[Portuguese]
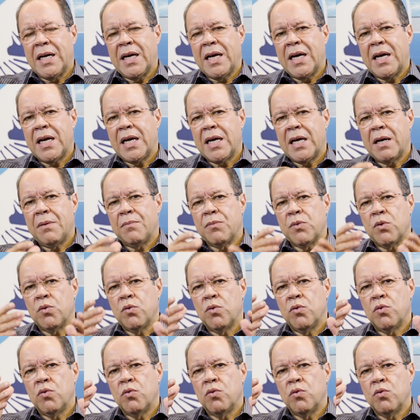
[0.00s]
a
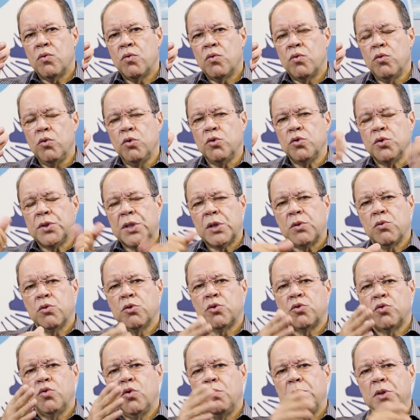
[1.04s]
usos e
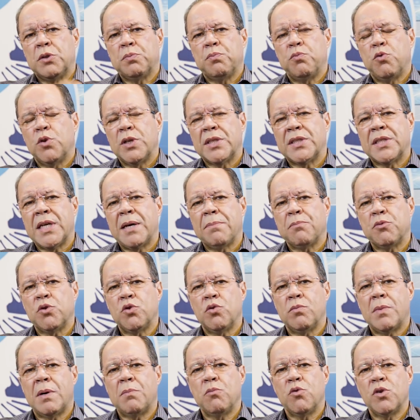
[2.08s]
costumes, por exemplo,
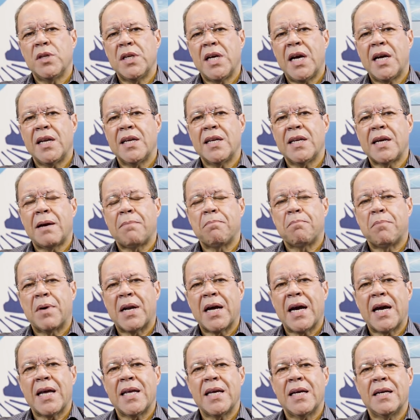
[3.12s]
de uma mulher ir à
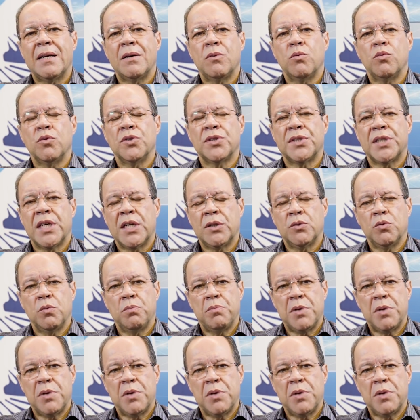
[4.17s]
praia usando